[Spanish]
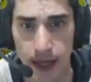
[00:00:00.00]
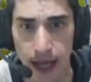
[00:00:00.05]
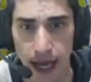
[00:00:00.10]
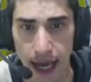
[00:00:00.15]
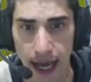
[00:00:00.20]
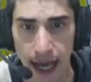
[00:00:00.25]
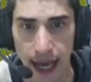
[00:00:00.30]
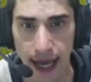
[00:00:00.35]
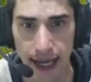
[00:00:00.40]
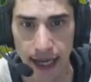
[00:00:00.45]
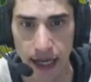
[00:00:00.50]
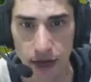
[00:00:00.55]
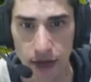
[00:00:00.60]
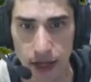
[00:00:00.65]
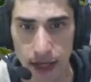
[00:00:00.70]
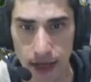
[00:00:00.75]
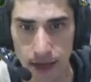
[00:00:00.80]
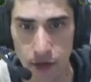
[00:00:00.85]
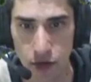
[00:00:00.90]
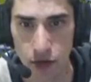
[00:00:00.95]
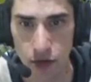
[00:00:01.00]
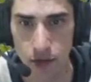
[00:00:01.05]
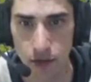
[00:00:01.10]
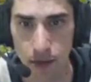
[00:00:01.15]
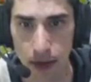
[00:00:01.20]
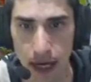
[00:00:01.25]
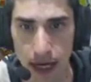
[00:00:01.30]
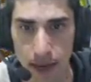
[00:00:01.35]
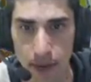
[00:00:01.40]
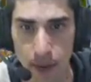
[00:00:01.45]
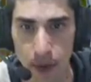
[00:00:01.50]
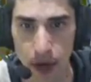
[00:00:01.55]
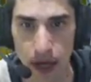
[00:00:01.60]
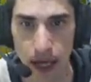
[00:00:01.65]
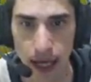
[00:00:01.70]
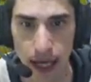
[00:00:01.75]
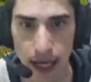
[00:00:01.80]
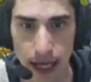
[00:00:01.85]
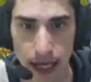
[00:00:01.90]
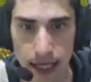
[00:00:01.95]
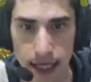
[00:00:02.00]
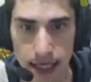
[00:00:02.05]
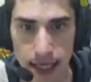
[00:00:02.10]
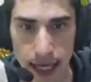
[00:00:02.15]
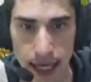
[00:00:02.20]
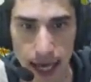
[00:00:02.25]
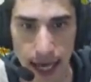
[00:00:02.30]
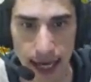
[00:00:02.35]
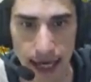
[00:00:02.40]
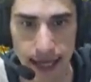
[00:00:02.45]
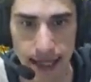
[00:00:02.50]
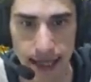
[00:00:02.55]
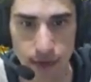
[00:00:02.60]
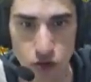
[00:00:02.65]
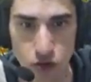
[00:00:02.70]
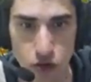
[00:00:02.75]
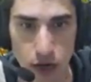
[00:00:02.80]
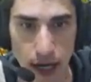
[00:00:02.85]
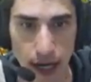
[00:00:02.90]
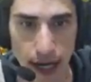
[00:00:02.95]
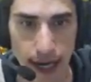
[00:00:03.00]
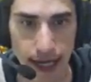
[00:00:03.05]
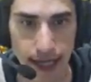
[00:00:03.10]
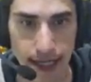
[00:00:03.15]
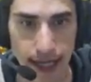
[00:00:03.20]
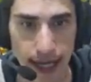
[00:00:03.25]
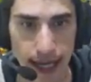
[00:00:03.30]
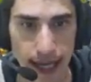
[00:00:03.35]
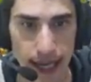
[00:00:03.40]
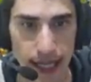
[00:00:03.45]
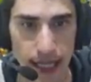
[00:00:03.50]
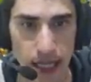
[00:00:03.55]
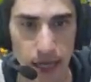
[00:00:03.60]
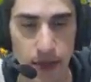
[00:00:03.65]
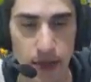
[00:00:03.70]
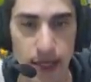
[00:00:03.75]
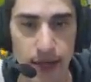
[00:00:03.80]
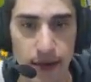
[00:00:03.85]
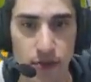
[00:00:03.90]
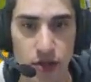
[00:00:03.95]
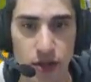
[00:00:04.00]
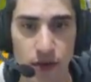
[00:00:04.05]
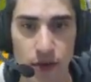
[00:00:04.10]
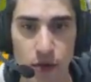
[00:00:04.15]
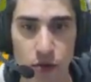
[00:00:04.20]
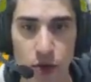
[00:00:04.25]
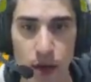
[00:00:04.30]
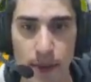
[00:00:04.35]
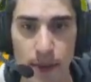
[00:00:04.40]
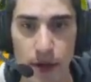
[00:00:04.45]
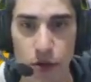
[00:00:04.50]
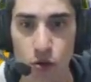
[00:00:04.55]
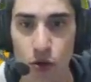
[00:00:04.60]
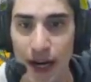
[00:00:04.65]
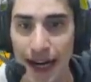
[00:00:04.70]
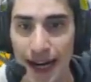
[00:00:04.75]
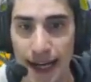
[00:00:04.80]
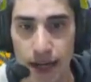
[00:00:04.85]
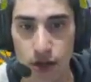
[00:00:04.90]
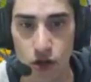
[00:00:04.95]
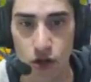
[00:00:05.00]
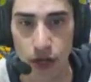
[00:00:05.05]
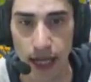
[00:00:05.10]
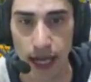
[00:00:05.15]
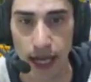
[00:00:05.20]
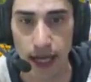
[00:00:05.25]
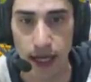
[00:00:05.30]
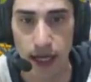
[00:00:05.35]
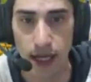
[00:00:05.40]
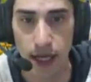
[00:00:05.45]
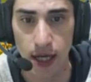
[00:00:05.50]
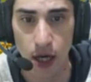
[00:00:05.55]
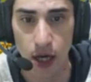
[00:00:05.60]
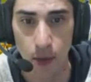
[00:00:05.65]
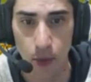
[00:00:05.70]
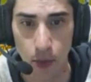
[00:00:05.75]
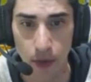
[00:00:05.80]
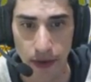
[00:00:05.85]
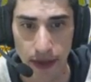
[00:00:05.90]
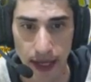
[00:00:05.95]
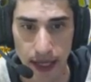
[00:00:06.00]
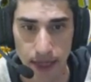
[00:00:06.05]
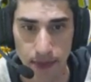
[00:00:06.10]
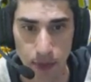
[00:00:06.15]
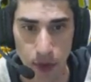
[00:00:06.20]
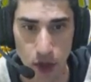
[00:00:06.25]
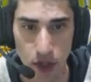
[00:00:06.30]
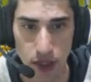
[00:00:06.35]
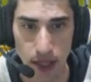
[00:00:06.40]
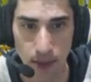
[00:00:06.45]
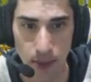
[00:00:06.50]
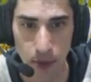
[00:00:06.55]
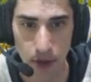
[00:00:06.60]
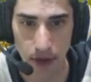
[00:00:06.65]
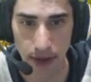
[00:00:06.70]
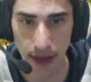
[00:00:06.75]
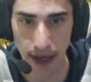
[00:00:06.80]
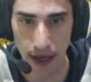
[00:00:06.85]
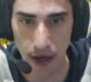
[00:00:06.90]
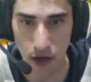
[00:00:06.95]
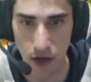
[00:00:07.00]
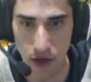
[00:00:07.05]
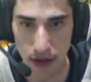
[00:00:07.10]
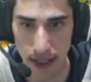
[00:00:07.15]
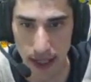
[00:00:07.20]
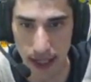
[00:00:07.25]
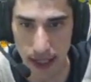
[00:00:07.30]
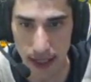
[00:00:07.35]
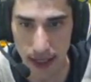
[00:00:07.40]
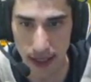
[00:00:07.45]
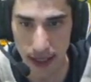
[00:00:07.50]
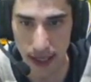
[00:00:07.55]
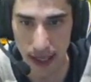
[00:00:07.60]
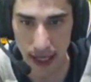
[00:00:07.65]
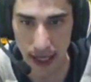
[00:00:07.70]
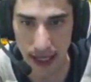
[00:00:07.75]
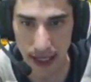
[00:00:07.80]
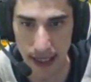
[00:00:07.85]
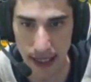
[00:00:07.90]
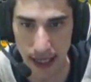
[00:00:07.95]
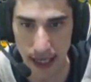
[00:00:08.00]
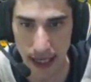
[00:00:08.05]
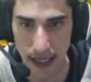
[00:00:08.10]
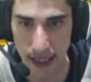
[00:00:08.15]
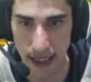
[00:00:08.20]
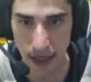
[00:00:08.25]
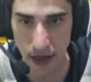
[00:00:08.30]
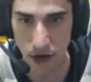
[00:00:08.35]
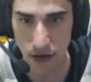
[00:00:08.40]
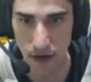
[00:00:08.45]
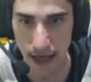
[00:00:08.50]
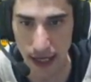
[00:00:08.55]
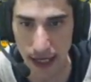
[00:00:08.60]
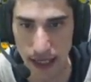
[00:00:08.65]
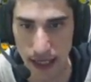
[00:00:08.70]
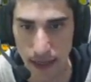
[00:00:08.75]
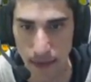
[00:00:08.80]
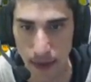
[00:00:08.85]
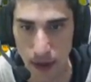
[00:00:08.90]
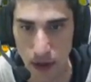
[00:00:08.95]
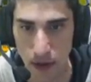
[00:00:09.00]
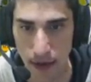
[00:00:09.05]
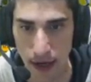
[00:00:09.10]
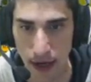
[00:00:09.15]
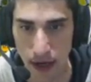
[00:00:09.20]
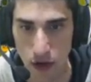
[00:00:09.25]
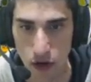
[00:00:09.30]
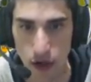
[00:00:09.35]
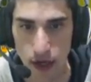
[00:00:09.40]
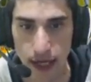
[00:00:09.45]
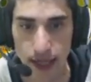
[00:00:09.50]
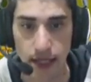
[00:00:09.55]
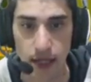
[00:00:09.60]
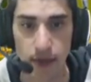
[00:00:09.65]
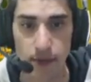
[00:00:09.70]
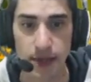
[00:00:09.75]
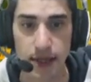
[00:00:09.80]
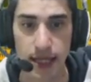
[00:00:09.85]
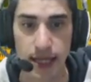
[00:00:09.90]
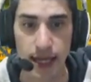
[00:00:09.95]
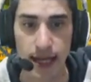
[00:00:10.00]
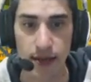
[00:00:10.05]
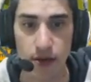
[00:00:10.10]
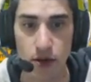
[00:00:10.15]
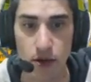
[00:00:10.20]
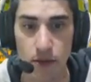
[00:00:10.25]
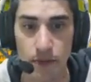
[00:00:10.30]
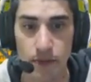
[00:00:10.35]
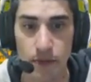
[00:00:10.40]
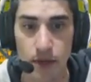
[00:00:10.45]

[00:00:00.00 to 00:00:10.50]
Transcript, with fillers: Aquí lo tenemos Vale, pues aquí tenemos una cajita que ya sabéis que vamos a hacer una apertura aleatoria Puede que explote, puede que no el, el señor de aquí de pelo blanco la está investigando